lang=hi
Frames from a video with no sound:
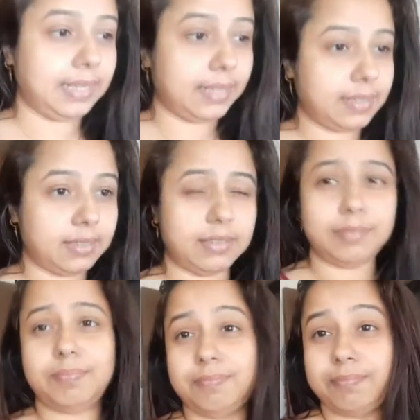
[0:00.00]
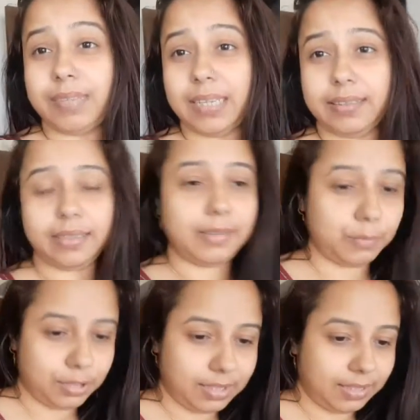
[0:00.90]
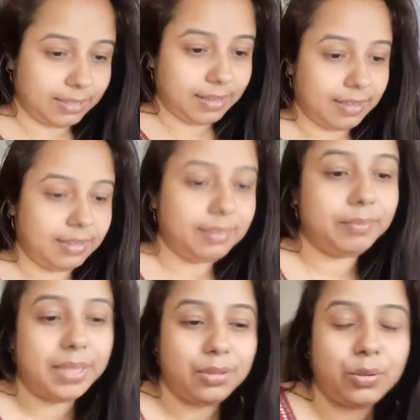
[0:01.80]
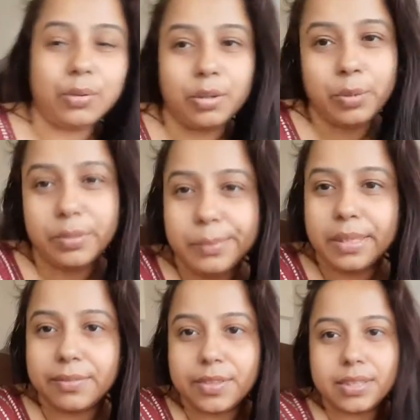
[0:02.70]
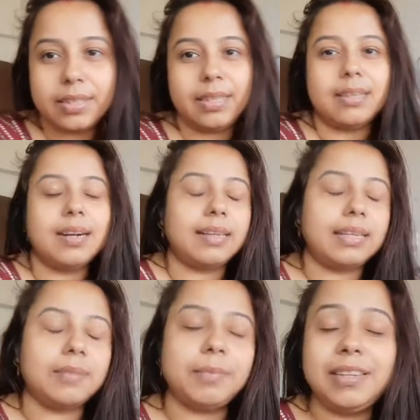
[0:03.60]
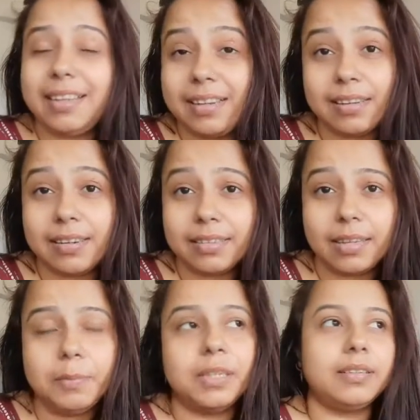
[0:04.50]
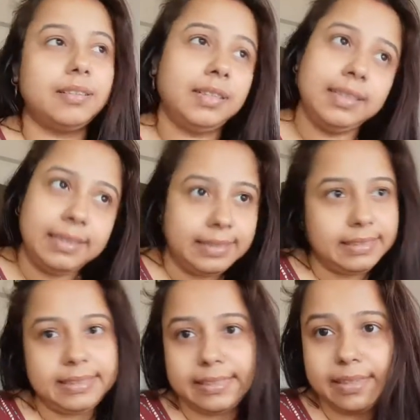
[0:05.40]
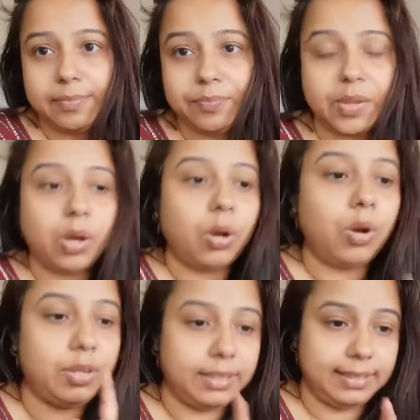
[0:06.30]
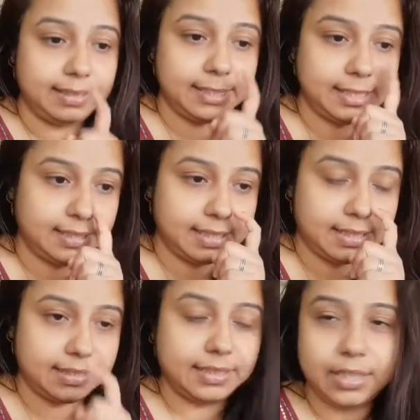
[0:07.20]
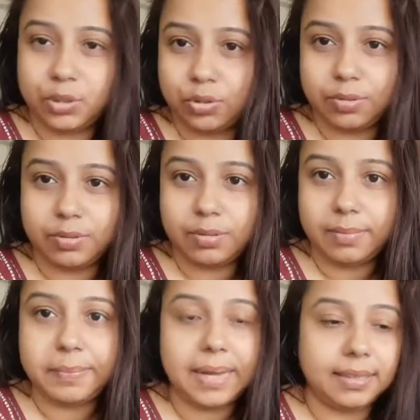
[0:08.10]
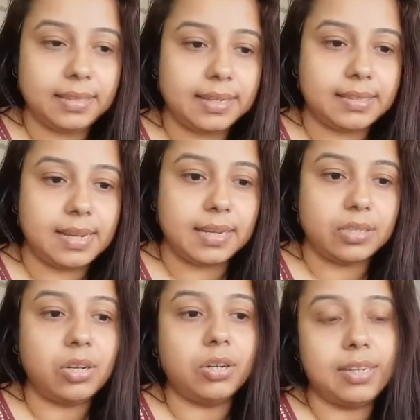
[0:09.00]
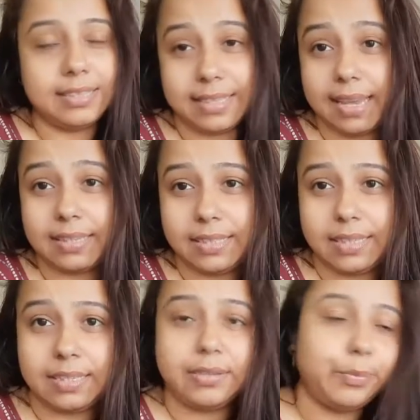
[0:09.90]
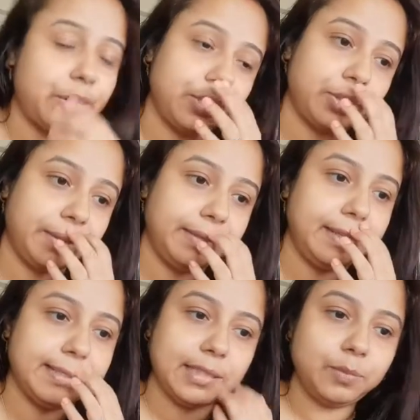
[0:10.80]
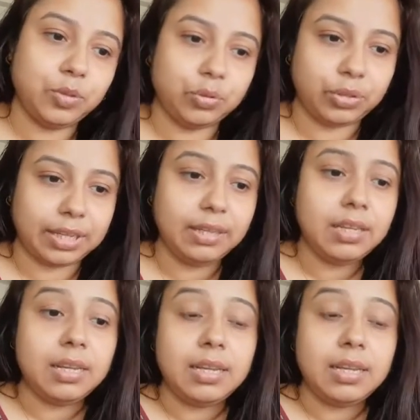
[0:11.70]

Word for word: एक पेन किलर मुझे लेना है मैंने थोड़ा बहुत ब्रेकफास्ट किया खाने का मन नहीं कर रहा था बट किया और एक चीज़ ये जो पैनिक अटैक और एंजाइटी डिप्रेशन ये सब जो होता है